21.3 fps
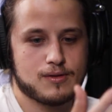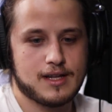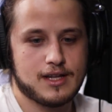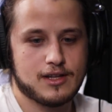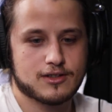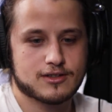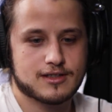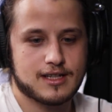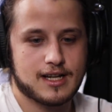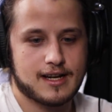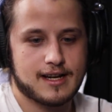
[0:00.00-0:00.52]

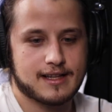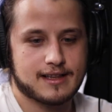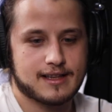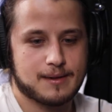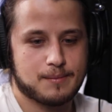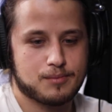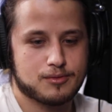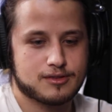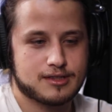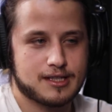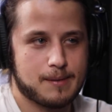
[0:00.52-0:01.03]
Unidos, la
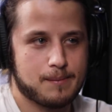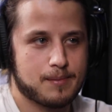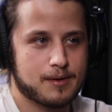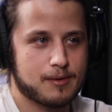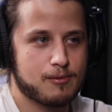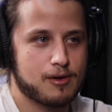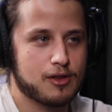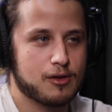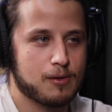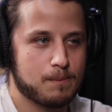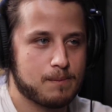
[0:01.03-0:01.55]
neta, pues
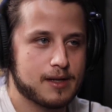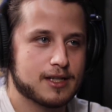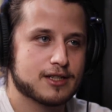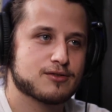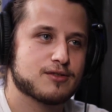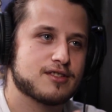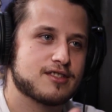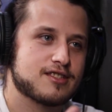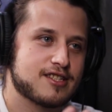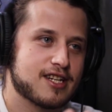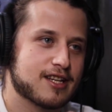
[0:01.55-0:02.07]
siempre cuando
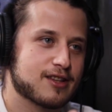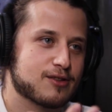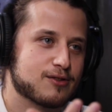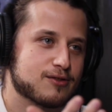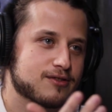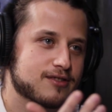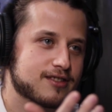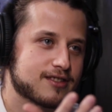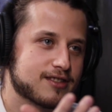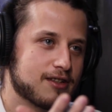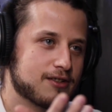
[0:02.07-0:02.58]
pienso en
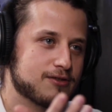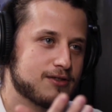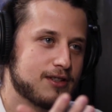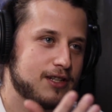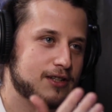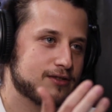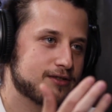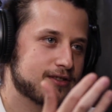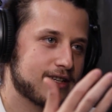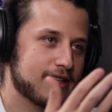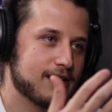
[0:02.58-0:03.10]
chetos de Estados
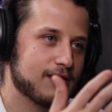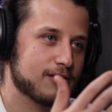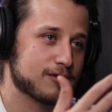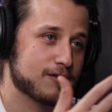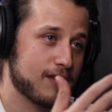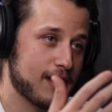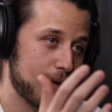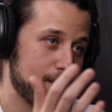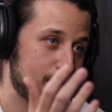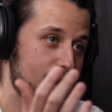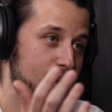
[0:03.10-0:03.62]
Unidos, que los
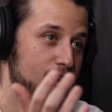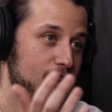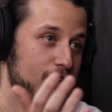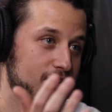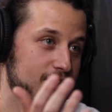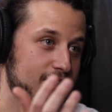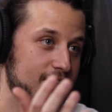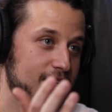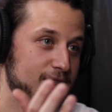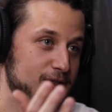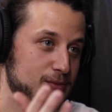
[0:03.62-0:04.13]
Flaming
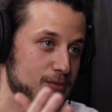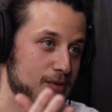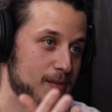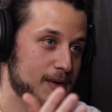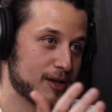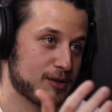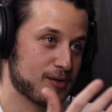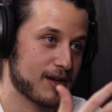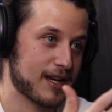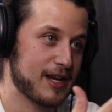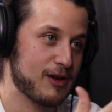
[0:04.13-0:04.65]
Hot, que en su
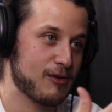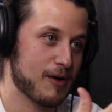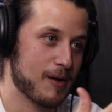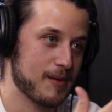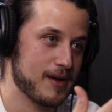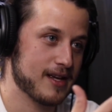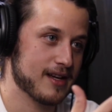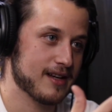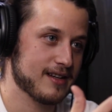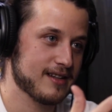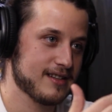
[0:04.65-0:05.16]
momento aquí no
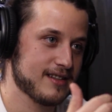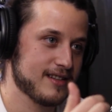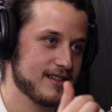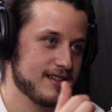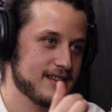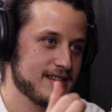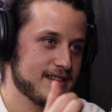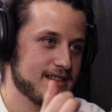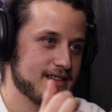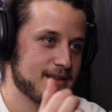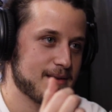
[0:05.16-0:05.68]
había,
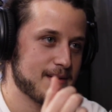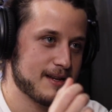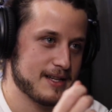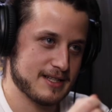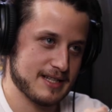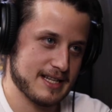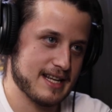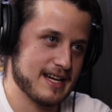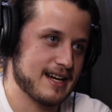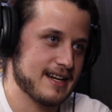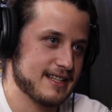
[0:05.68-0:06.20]

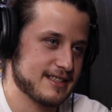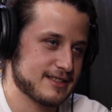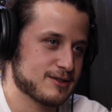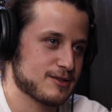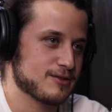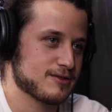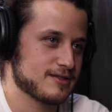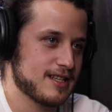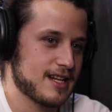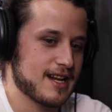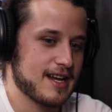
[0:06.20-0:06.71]
eran
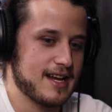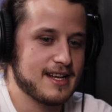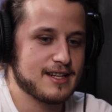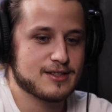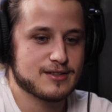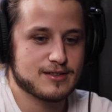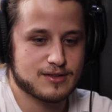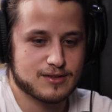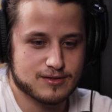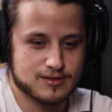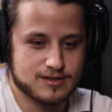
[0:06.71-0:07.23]
estos
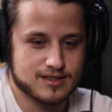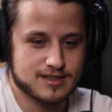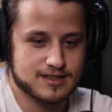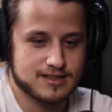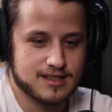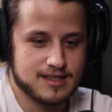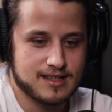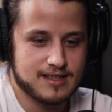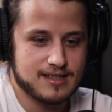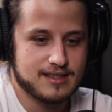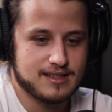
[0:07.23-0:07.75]
delgaditos,
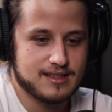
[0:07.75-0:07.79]
entonces...